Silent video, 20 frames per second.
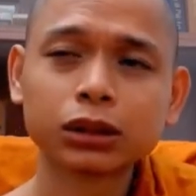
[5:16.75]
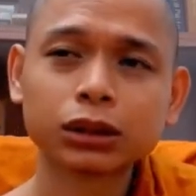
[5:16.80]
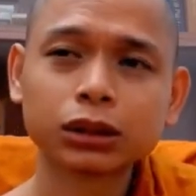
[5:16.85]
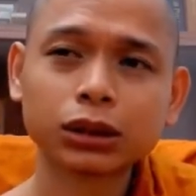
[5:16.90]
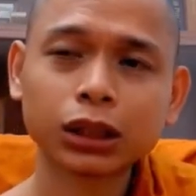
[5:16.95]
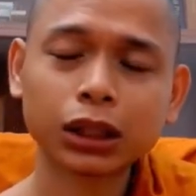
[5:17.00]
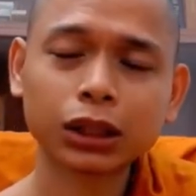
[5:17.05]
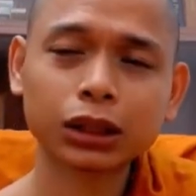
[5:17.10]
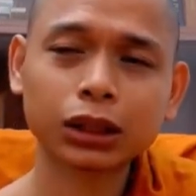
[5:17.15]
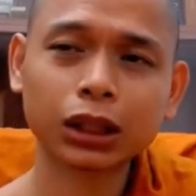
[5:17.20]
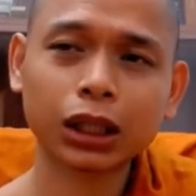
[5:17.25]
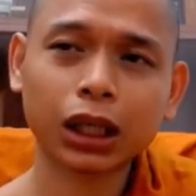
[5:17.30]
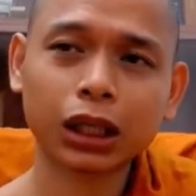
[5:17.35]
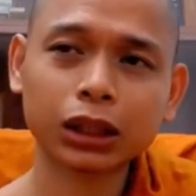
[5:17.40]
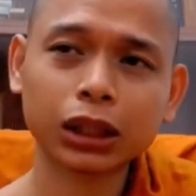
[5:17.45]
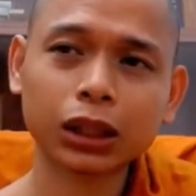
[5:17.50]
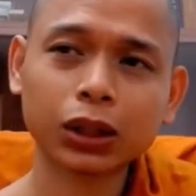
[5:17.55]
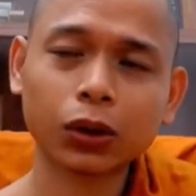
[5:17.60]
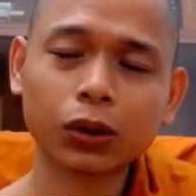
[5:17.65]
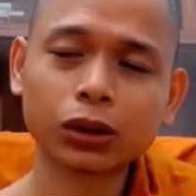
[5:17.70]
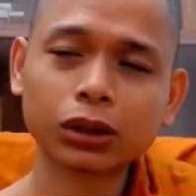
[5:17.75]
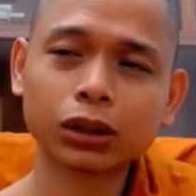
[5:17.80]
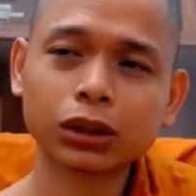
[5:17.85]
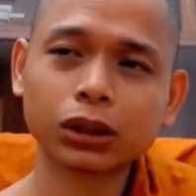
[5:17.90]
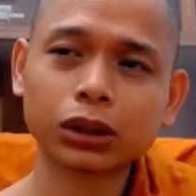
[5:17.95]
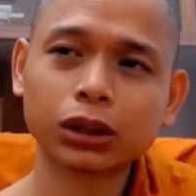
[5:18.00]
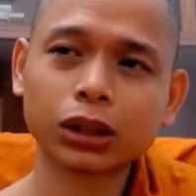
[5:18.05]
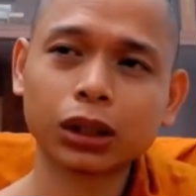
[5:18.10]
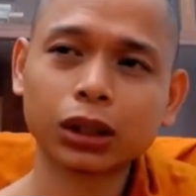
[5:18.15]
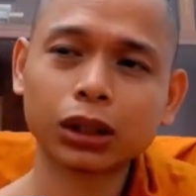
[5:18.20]
tức là cái con
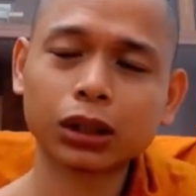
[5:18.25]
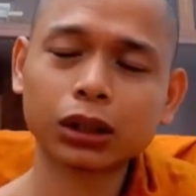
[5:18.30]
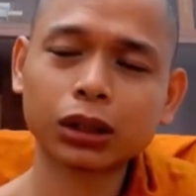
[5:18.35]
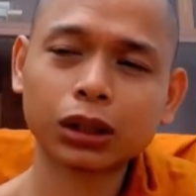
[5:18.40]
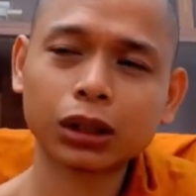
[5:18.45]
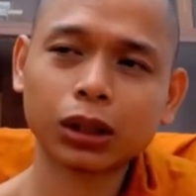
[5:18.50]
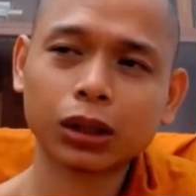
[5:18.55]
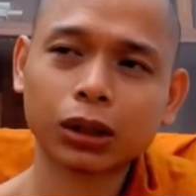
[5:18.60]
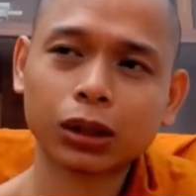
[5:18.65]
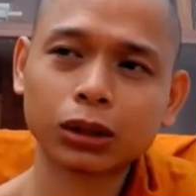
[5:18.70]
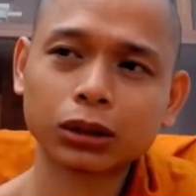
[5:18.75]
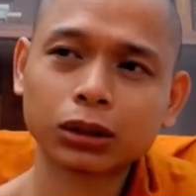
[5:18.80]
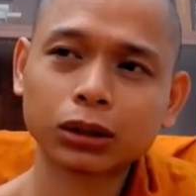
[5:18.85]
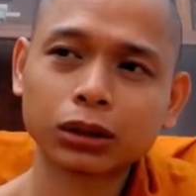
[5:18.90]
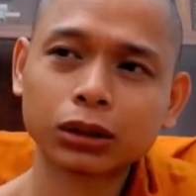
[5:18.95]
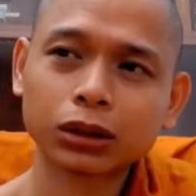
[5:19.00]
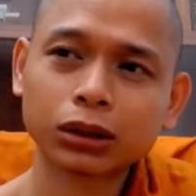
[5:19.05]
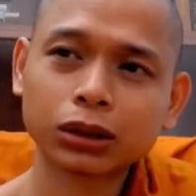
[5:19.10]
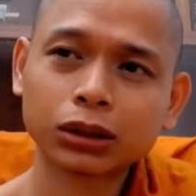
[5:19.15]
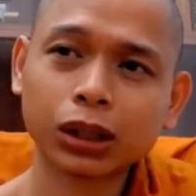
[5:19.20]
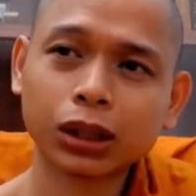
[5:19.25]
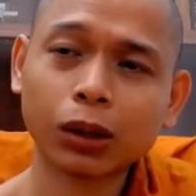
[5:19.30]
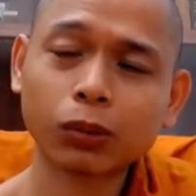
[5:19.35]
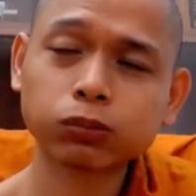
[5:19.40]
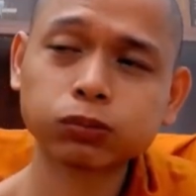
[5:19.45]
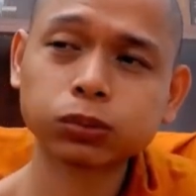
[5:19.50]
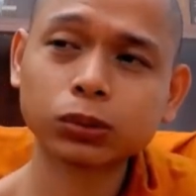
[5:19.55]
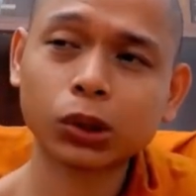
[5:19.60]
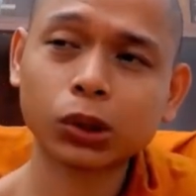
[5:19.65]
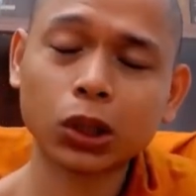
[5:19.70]
người đó họ
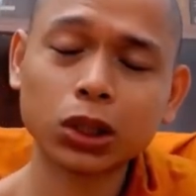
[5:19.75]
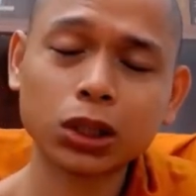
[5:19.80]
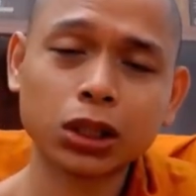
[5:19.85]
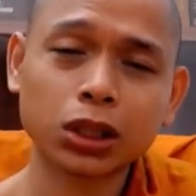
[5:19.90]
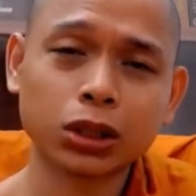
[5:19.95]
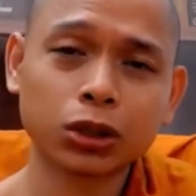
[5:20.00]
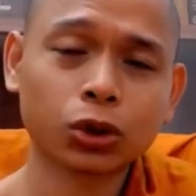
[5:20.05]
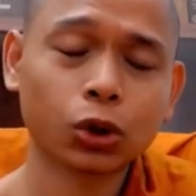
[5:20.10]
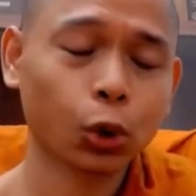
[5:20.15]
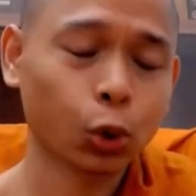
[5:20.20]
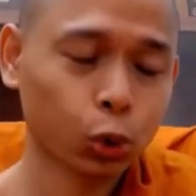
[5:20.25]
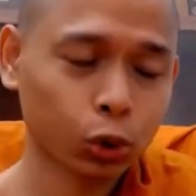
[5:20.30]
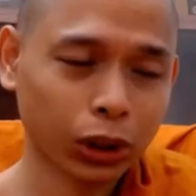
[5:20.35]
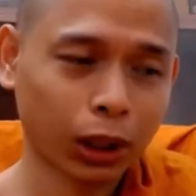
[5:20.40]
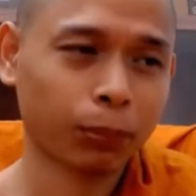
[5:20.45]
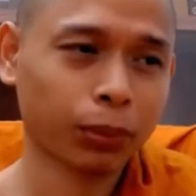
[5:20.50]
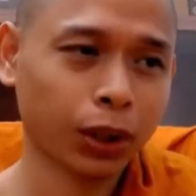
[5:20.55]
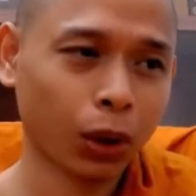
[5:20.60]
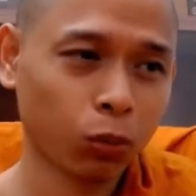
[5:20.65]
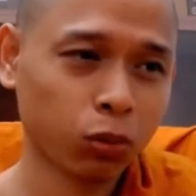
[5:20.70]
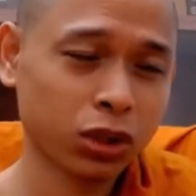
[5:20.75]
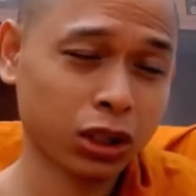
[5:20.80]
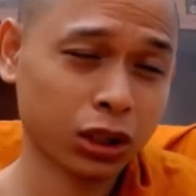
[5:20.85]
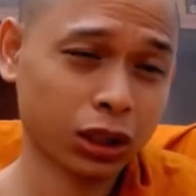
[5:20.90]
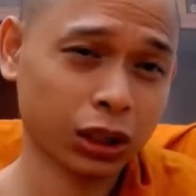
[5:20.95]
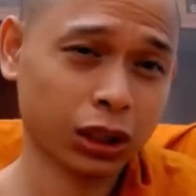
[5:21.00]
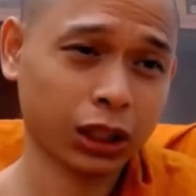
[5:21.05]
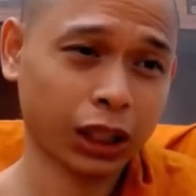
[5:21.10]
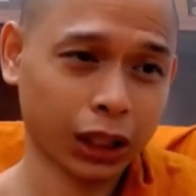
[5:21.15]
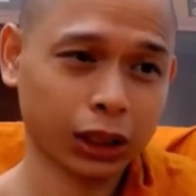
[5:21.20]
không có sự tu tập không có sự
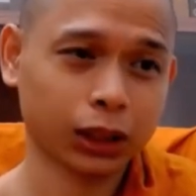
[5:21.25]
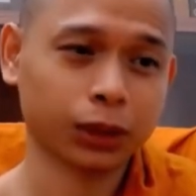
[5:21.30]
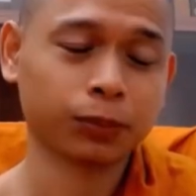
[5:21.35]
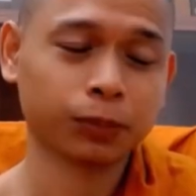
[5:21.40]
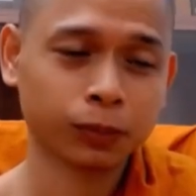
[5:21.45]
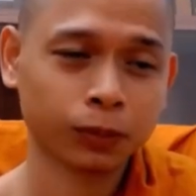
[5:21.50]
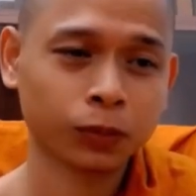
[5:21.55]
thực hành